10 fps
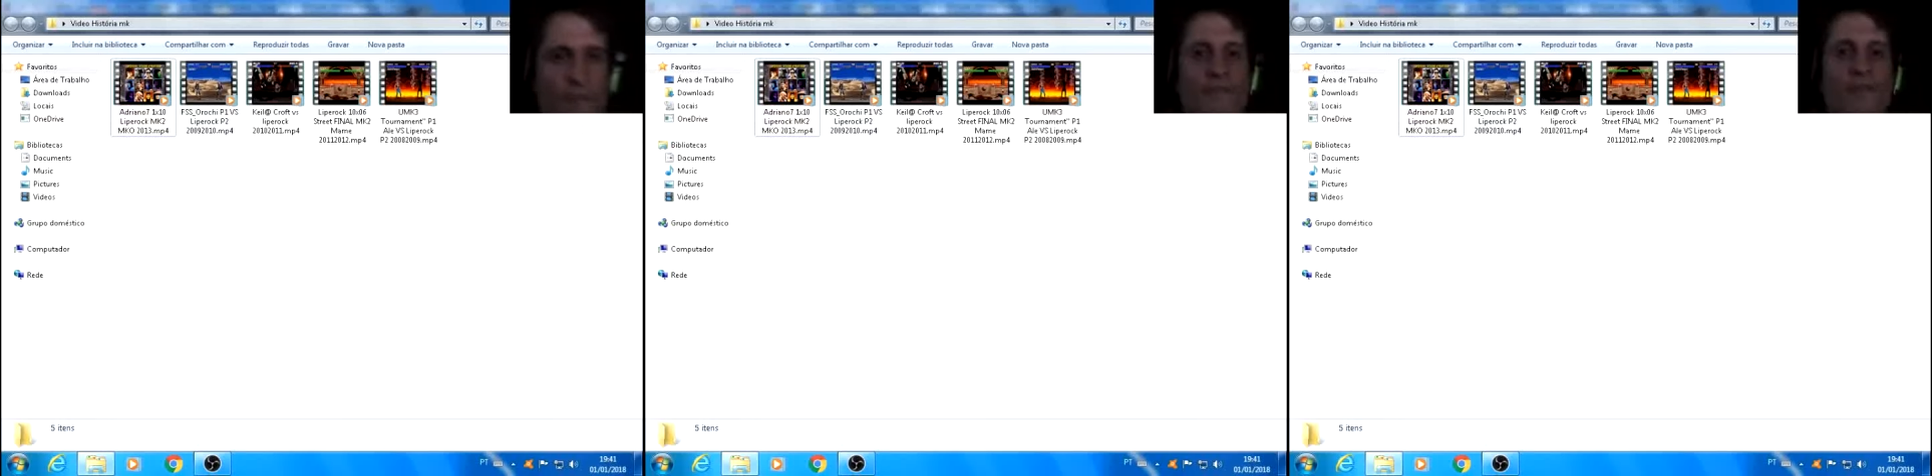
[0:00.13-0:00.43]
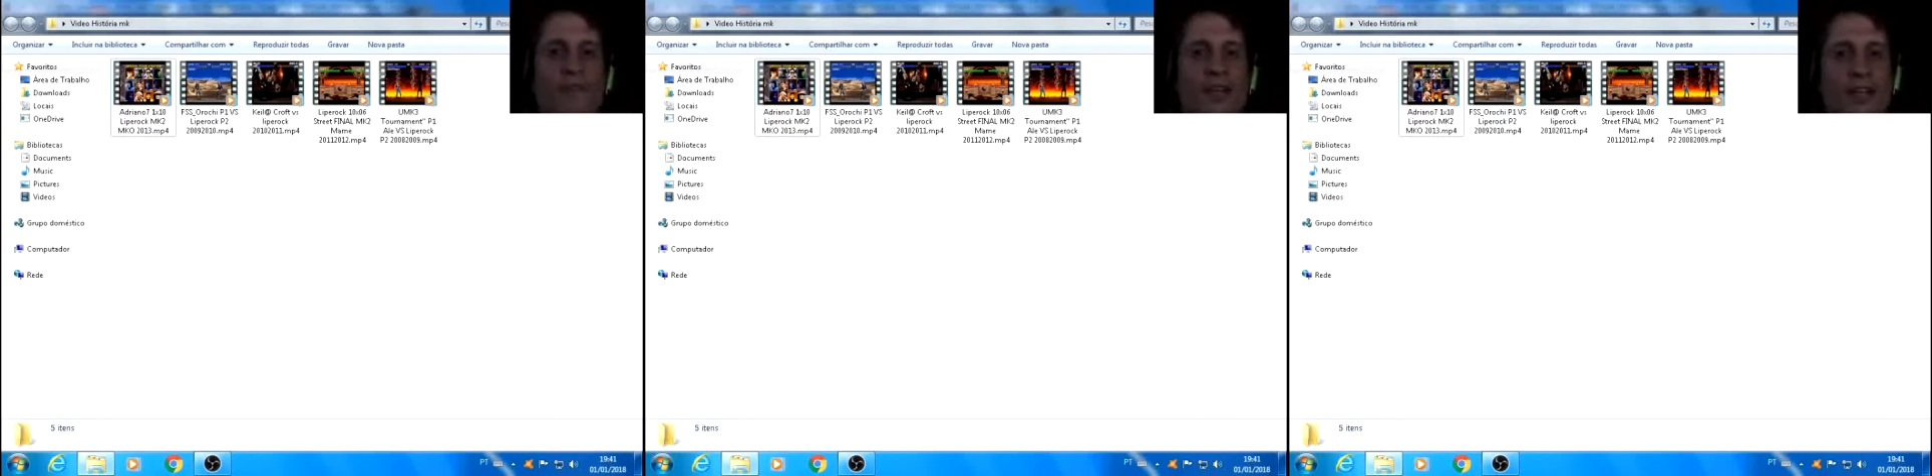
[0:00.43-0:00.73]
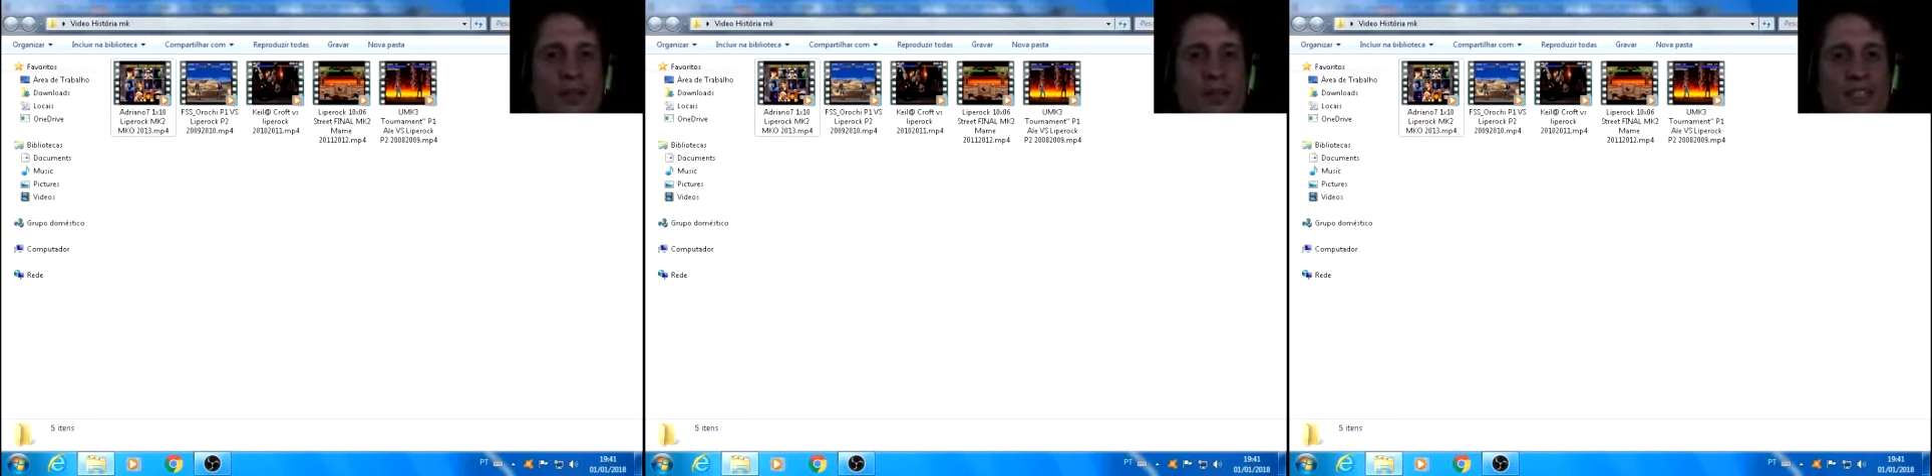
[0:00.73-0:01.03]
Fala aí
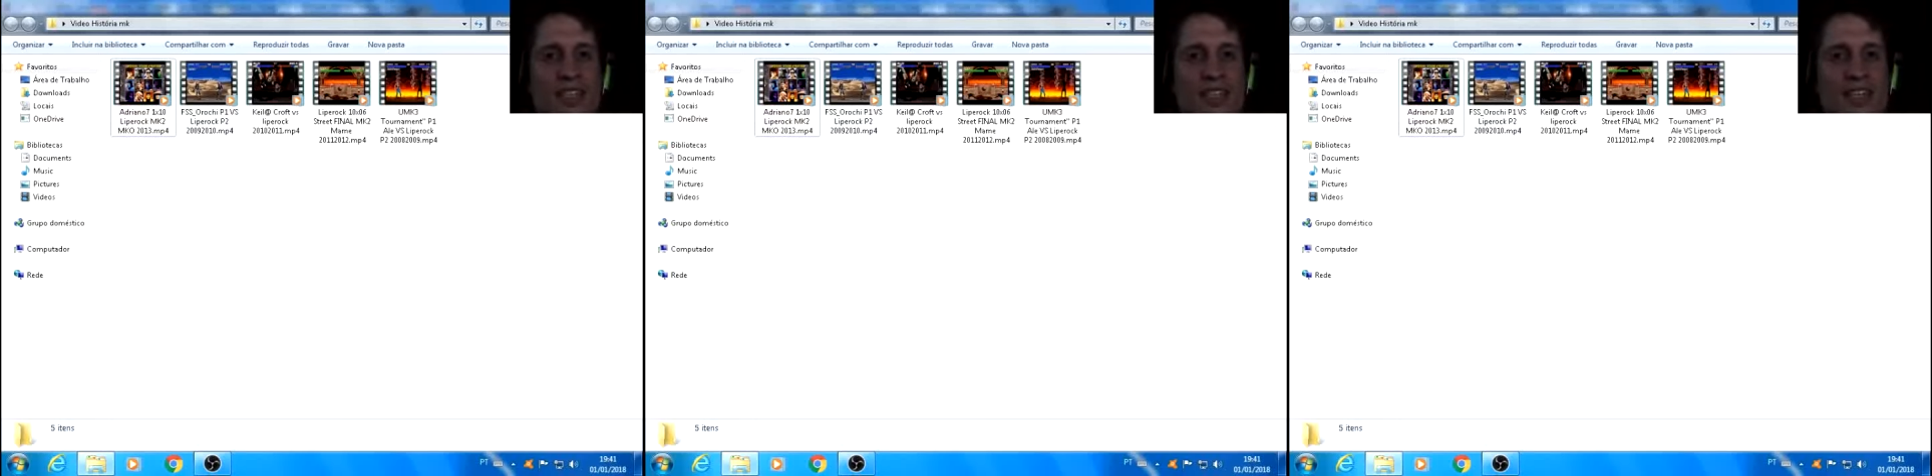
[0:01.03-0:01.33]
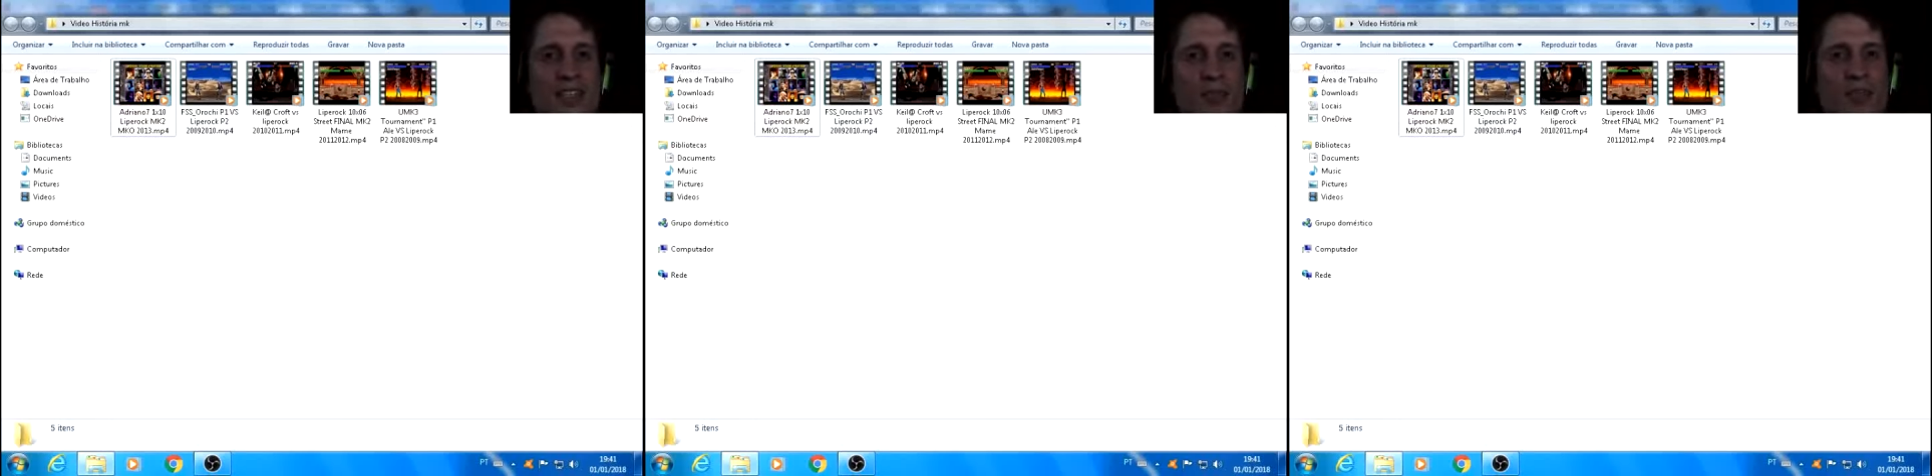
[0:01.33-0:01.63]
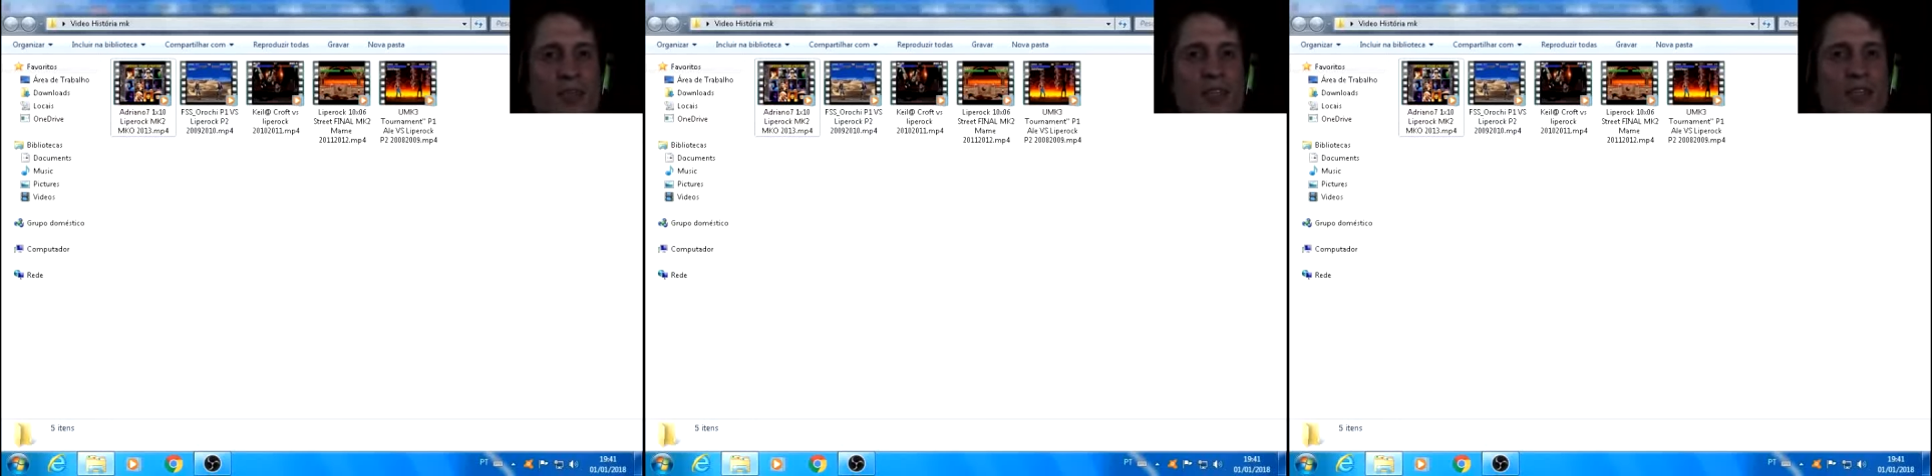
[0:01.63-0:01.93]
rapaziada,
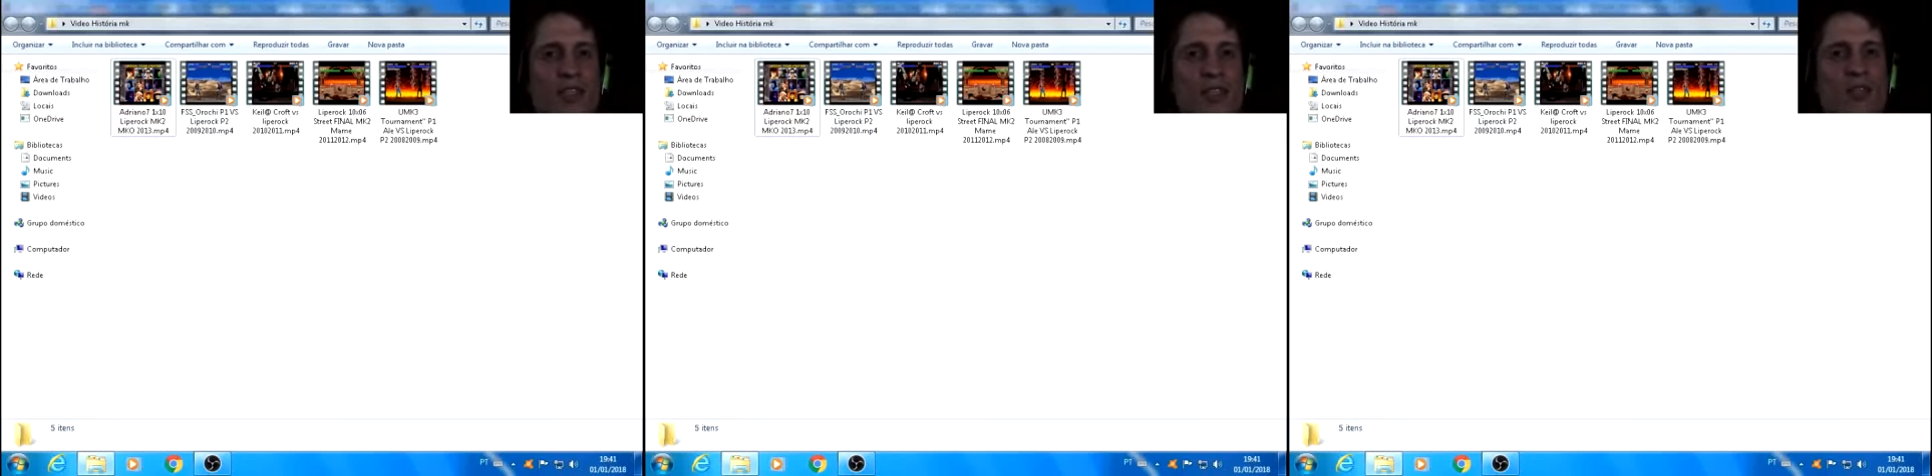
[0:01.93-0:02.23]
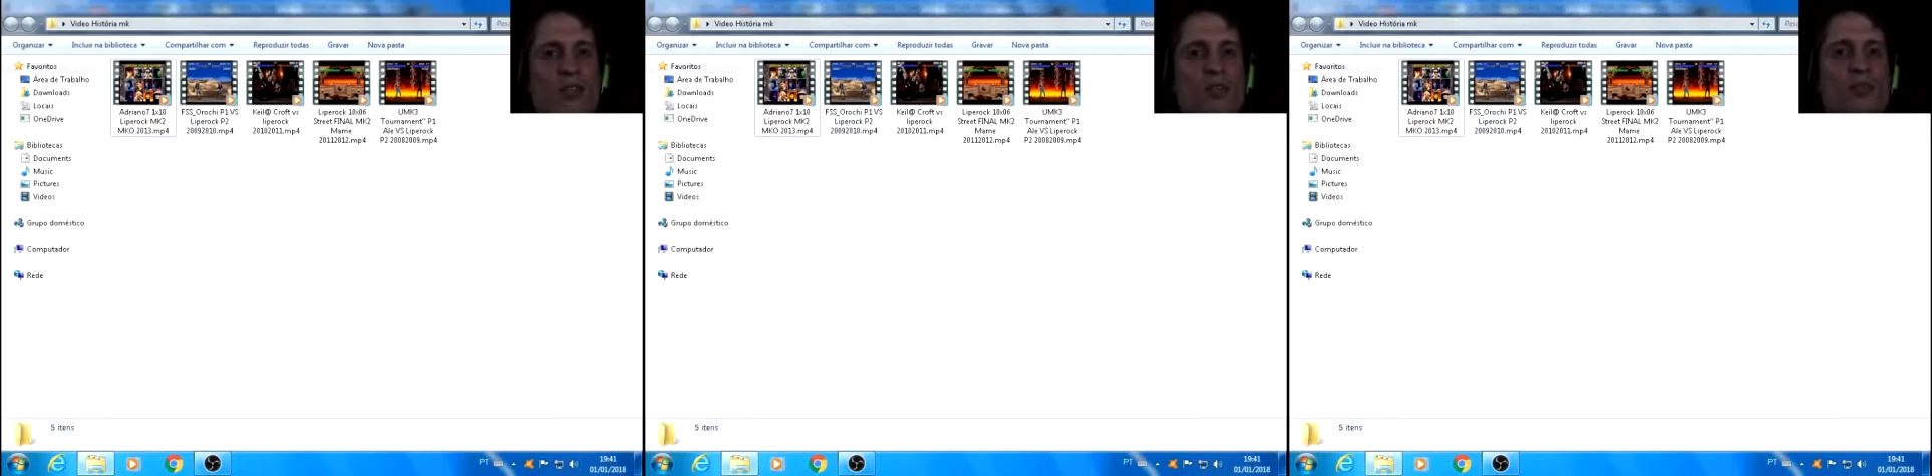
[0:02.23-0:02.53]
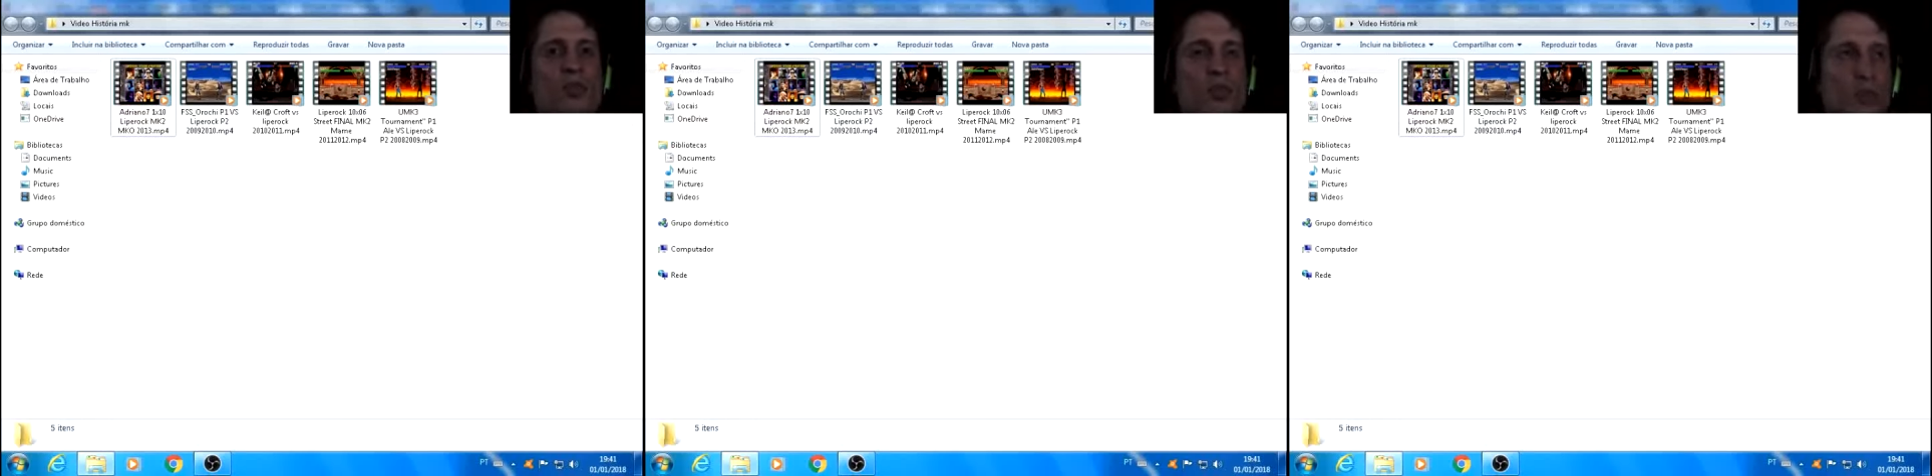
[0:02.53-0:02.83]
beleza? Aqui
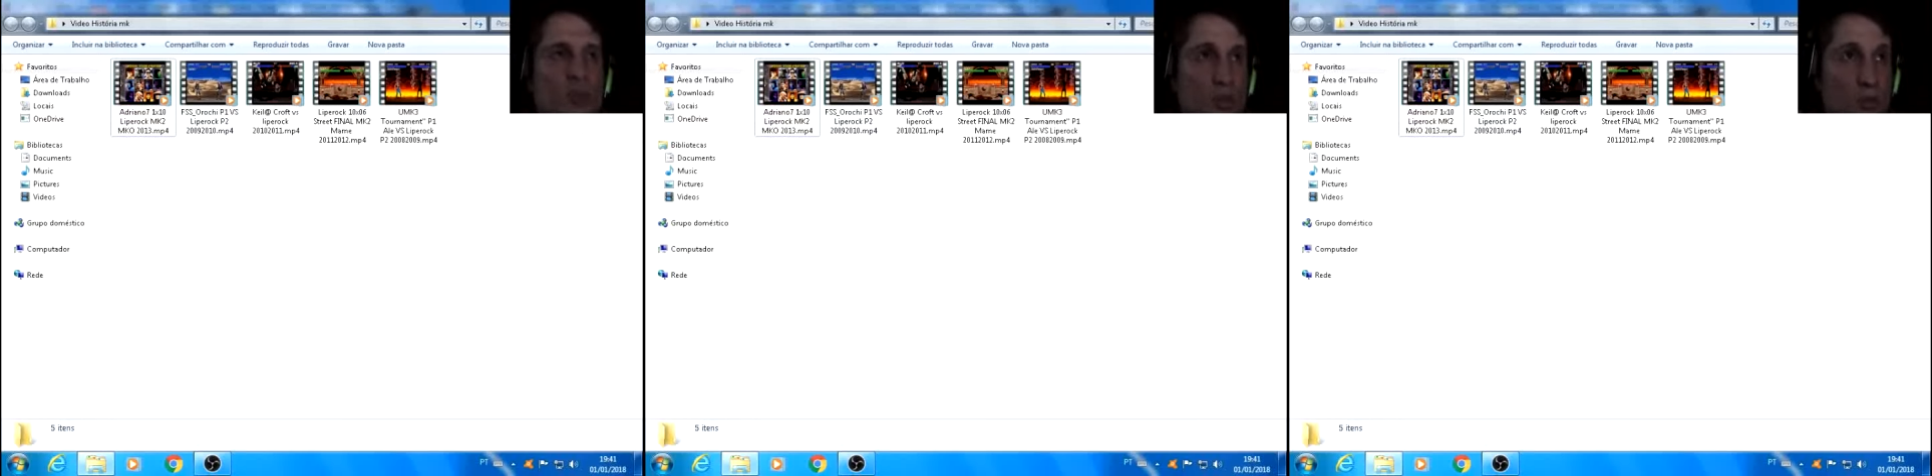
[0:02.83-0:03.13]
é Rock.